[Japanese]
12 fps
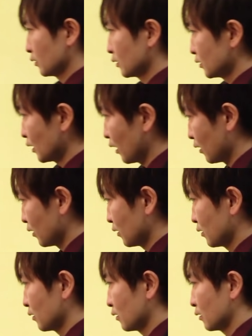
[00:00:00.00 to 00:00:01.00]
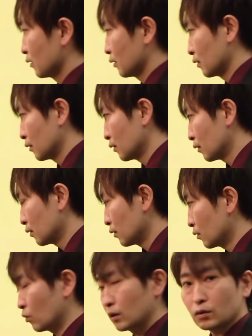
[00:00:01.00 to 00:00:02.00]
さあ、
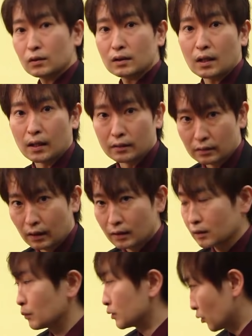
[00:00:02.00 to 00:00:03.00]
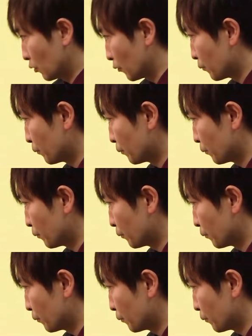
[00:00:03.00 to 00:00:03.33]
これどうやって考えるか。いきますよ。